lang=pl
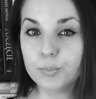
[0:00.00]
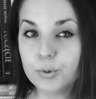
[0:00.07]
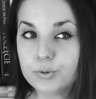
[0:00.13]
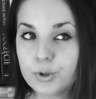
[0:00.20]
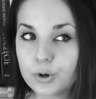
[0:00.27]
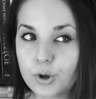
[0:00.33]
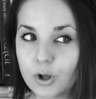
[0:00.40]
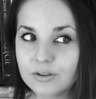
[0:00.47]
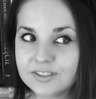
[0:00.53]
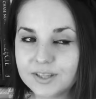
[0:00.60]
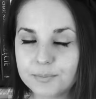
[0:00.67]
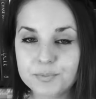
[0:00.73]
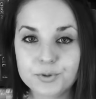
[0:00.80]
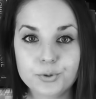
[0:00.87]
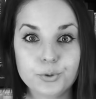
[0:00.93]
Był to
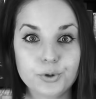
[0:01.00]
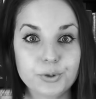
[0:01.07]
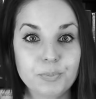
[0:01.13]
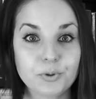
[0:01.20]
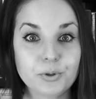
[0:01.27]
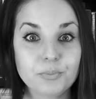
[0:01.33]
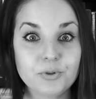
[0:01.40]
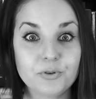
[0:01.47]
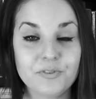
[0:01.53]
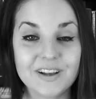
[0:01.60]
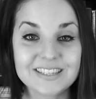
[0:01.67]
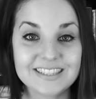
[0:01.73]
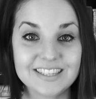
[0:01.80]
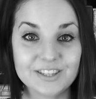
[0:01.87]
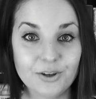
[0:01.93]
koncept, który podobno
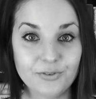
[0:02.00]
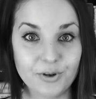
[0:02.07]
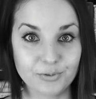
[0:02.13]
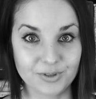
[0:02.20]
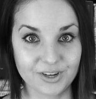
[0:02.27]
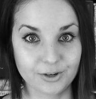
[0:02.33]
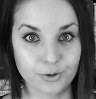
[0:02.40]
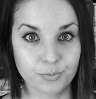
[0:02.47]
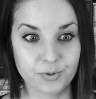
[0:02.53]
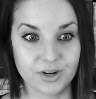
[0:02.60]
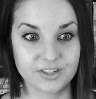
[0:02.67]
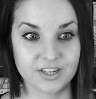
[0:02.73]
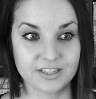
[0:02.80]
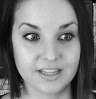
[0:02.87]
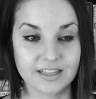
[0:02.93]
fascynował Terego
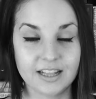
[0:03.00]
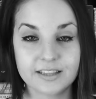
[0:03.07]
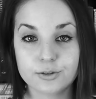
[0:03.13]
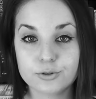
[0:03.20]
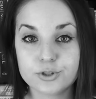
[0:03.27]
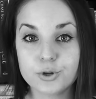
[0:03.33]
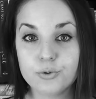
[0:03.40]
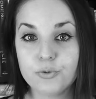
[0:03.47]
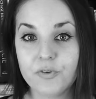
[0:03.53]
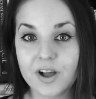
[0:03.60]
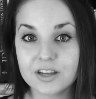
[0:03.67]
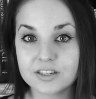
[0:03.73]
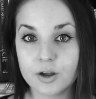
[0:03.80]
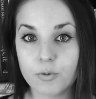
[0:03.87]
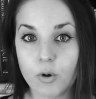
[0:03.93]
Pratchetta, dlatego że
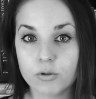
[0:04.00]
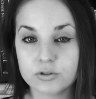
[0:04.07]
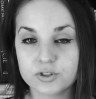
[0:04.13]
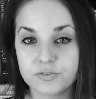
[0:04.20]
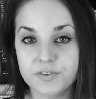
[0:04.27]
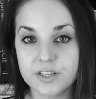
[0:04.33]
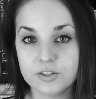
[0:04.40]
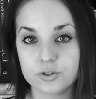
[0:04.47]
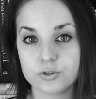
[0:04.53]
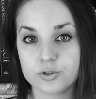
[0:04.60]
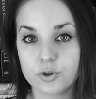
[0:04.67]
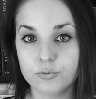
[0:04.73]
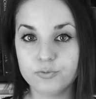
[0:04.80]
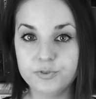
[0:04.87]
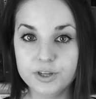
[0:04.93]
uważał on, że większość
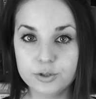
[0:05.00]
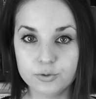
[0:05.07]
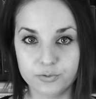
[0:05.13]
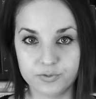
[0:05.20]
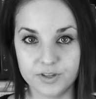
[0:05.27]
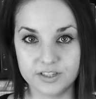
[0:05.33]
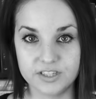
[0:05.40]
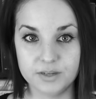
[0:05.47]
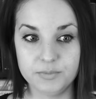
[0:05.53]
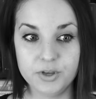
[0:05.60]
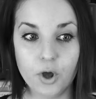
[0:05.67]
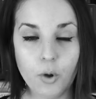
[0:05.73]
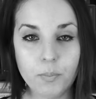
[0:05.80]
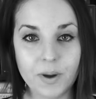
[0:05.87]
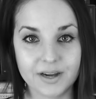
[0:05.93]
konfliktów na
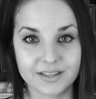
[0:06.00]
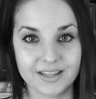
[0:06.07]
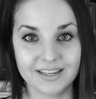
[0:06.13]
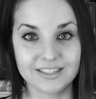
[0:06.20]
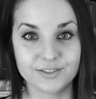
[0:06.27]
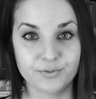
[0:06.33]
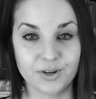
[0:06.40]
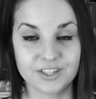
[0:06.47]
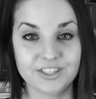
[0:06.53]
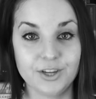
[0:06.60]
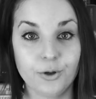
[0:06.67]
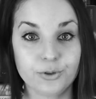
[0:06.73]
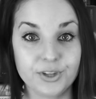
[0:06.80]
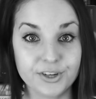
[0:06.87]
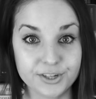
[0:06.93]
ziemi oparta jest
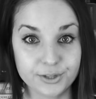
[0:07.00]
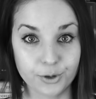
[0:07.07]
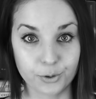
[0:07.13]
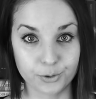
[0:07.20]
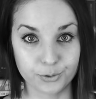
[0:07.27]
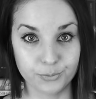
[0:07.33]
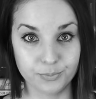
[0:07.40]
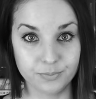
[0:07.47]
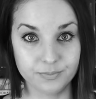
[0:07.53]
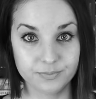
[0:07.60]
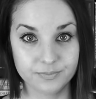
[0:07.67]
właśnie o terytorium.